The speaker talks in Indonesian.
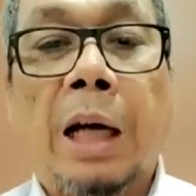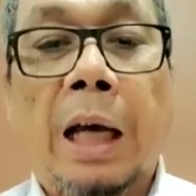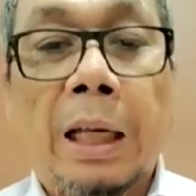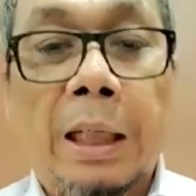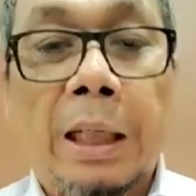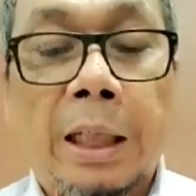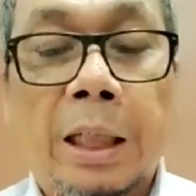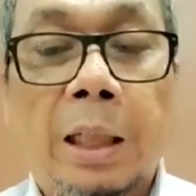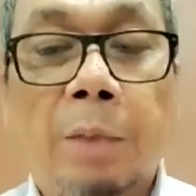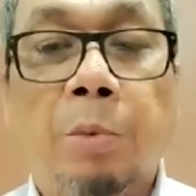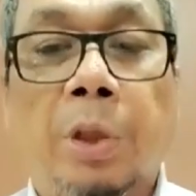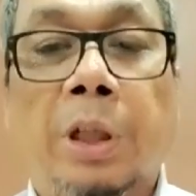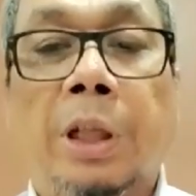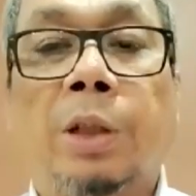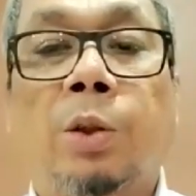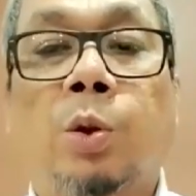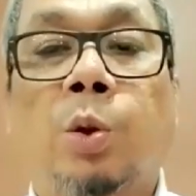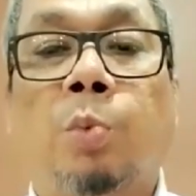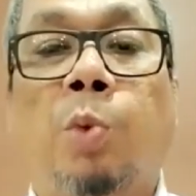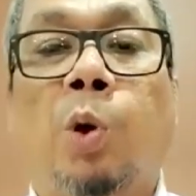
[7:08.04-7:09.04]
kali
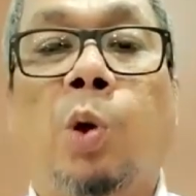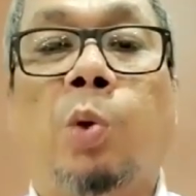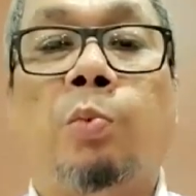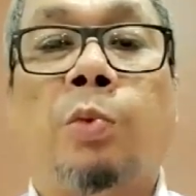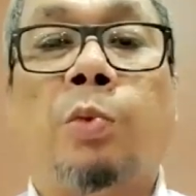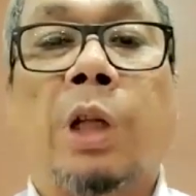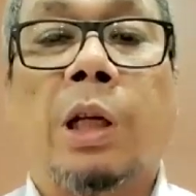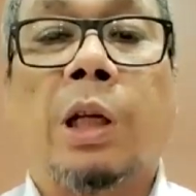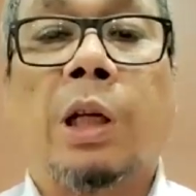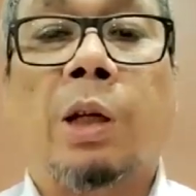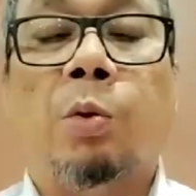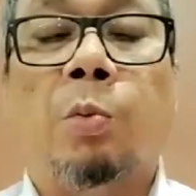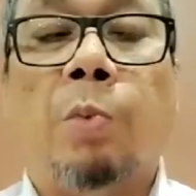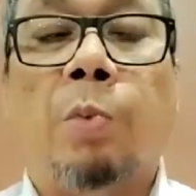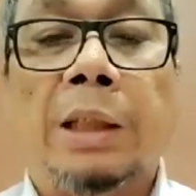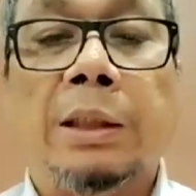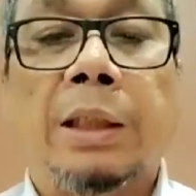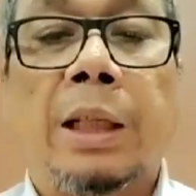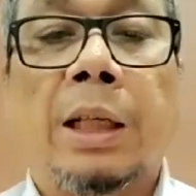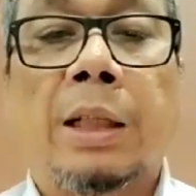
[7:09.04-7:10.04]
begitu belum terlalu
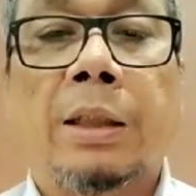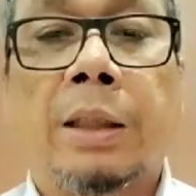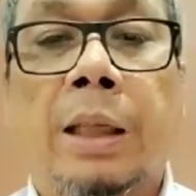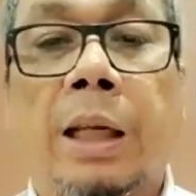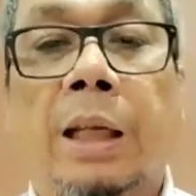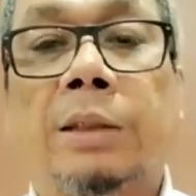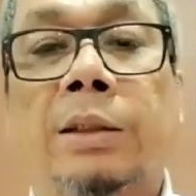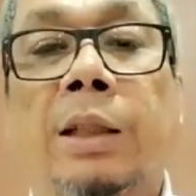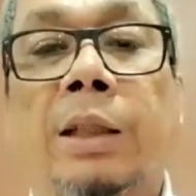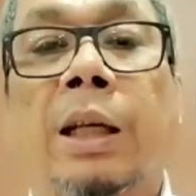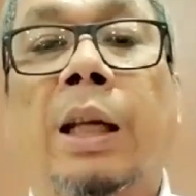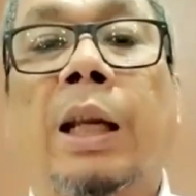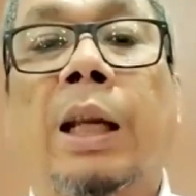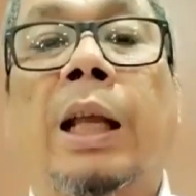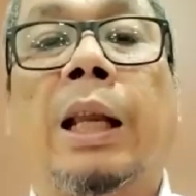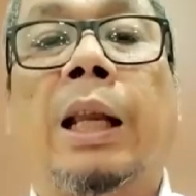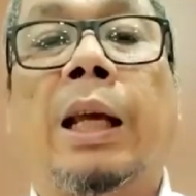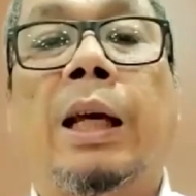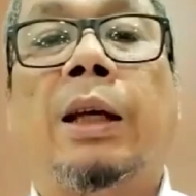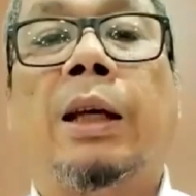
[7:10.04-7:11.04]
banyak ya
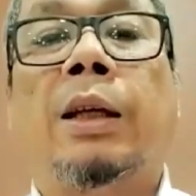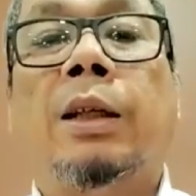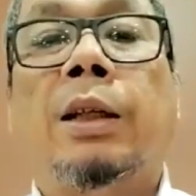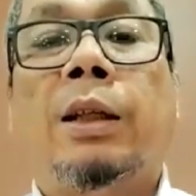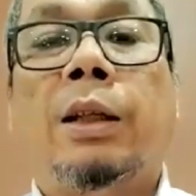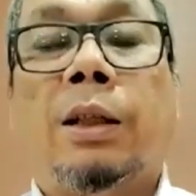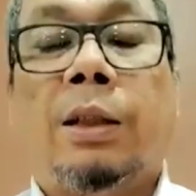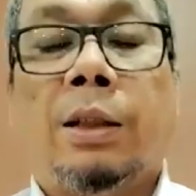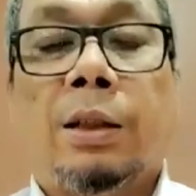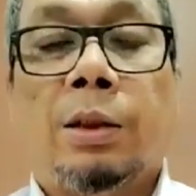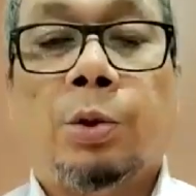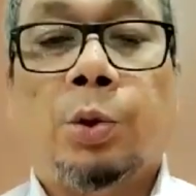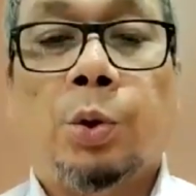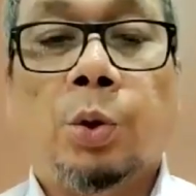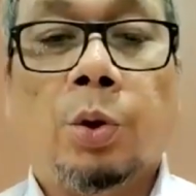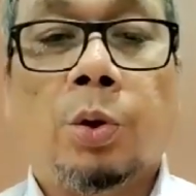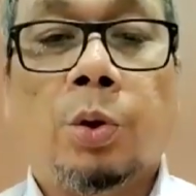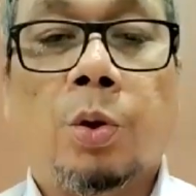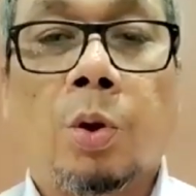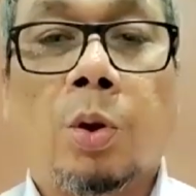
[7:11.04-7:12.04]
segeralah
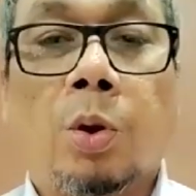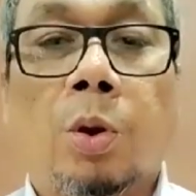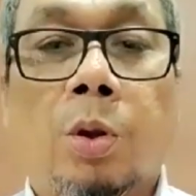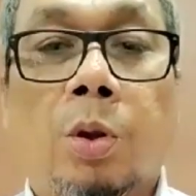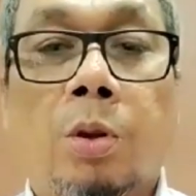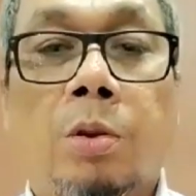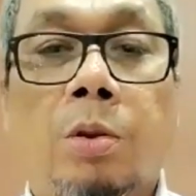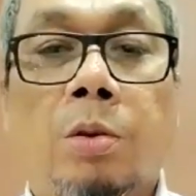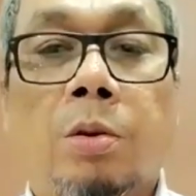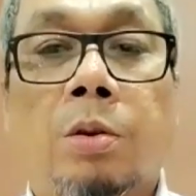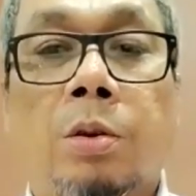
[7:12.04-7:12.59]
untuk